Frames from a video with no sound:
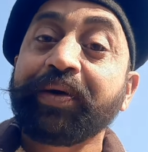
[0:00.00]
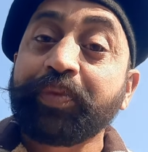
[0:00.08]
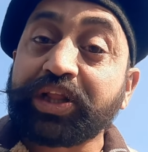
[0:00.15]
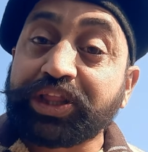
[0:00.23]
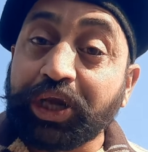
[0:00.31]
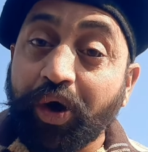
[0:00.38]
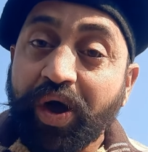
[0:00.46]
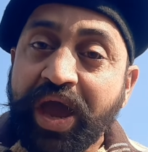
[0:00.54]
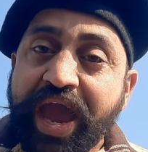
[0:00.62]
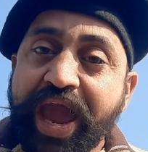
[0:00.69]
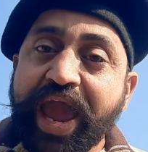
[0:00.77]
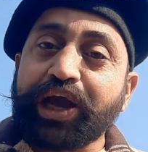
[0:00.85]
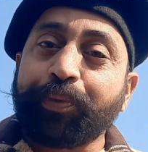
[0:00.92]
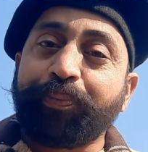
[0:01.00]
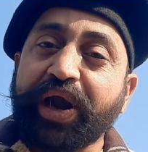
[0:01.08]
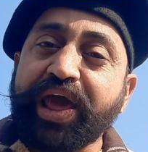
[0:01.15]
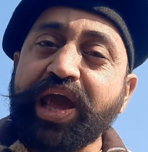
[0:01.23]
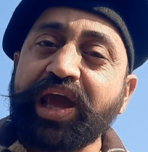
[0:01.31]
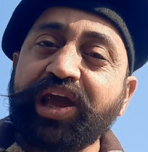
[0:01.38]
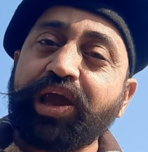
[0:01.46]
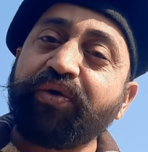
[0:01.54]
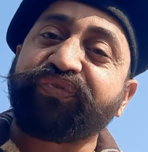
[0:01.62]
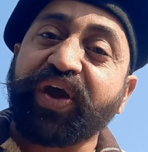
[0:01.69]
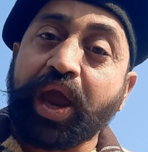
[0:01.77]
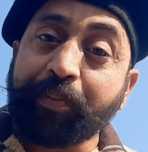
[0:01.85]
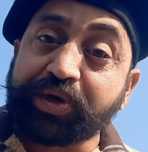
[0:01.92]
मित्रों एक बड़े ही
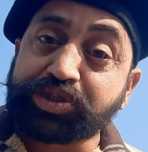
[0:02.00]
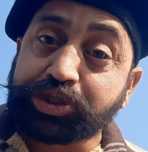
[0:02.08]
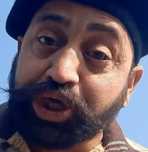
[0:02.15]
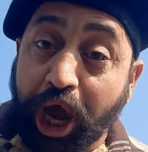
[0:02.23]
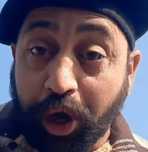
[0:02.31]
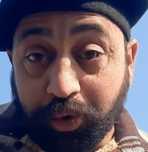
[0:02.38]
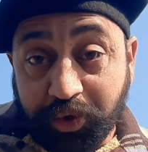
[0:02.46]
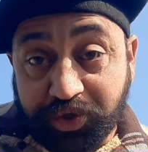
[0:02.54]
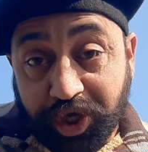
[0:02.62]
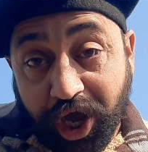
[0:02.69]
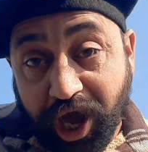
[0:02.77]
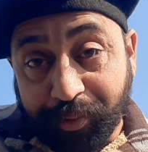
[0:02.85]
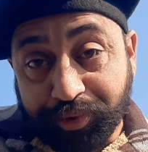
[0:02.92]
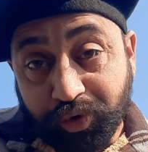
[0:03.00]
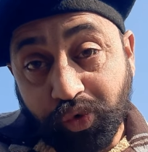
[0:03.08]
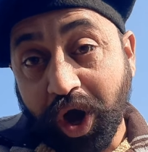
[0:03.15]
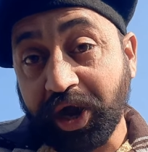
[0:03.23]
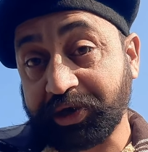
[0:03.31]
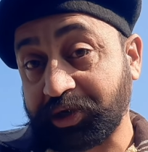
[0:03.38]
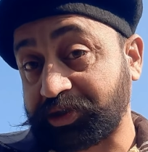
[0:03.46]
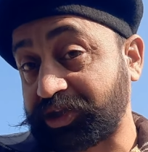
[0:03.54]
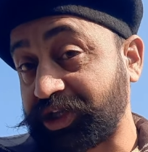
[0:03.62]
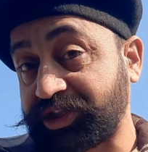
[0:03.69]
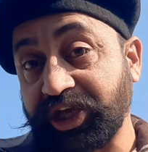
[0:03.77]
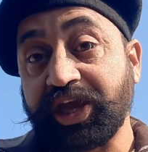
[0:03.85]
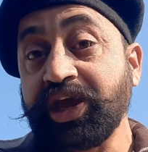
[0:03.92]
फेमस ठाकुर साहब हुआ करते
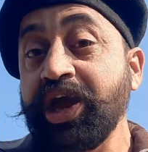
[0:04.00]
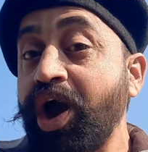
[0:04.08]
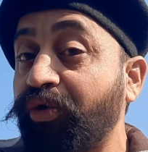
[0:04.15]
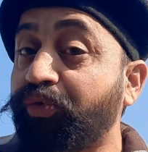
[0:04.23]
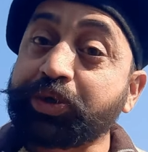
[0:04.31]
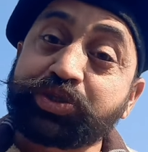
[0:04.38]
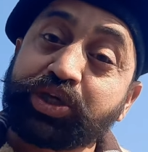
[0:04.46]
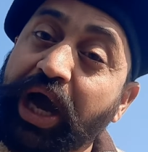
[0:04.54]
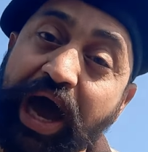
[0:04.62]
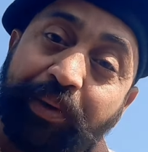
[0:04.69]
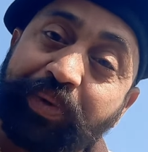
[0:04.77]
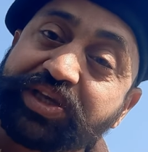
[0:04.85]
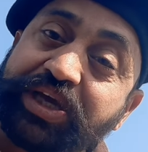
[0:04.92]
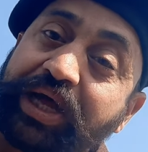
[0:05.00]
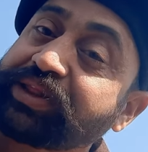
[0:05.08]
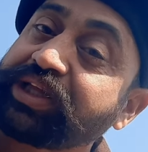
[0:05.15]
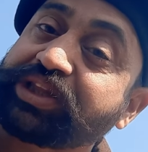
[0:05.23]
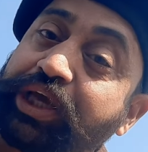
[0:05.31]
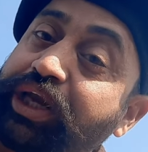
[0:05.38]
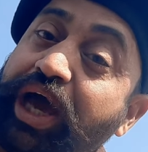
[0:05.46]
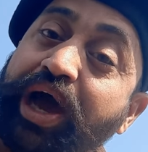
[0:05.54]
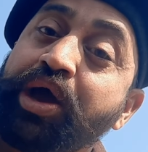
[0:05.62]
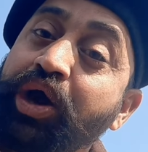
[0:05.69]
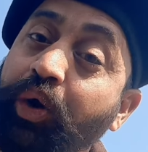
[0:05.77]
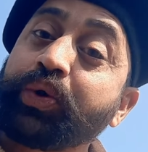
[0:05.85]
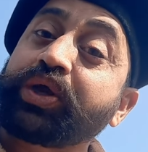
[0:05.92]
थे वो जहां भी जाते थे ना
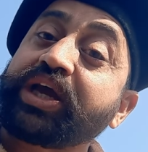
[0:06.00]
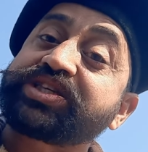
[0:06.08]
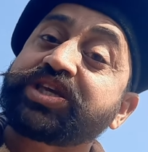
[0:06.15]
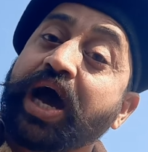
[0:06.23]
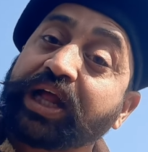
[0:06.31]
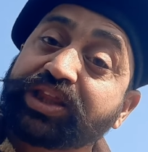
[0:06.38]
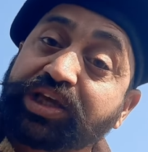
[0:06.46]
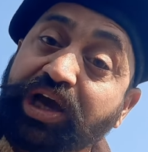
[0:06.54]
उनके साथ